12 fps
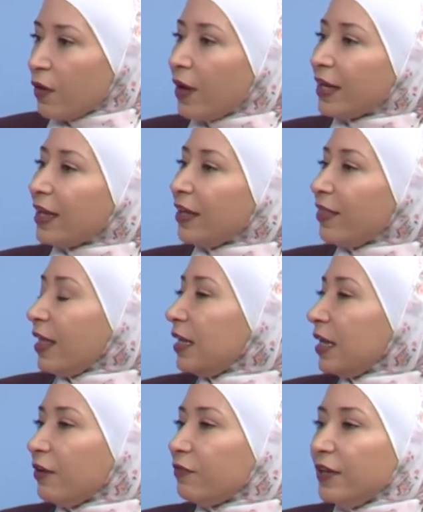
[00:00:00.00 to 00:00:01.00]
سواء كان
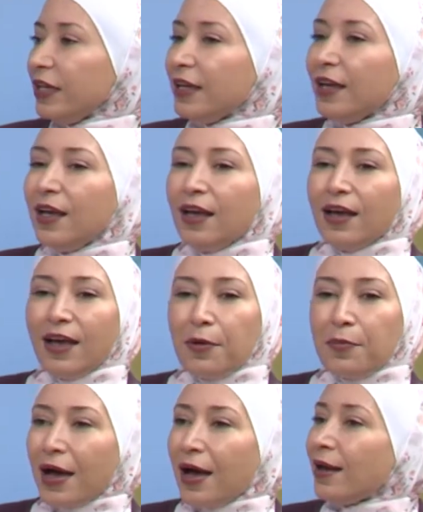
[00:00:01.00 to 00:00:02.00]
ذلك في
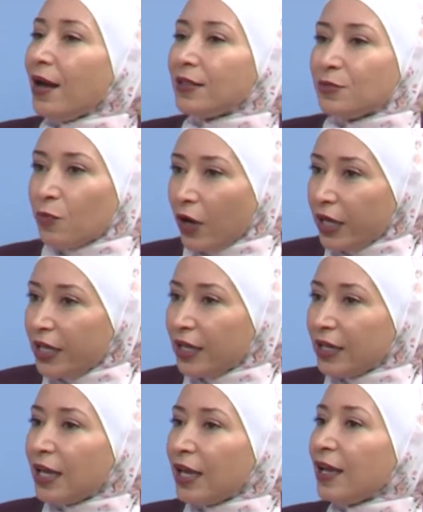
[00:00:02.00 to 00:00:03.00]
مهارات
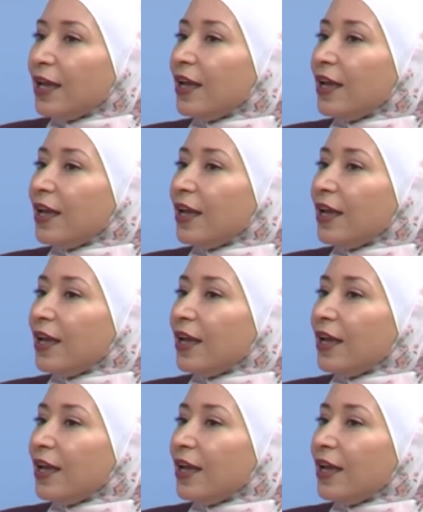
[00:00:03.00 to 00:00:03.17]
معينة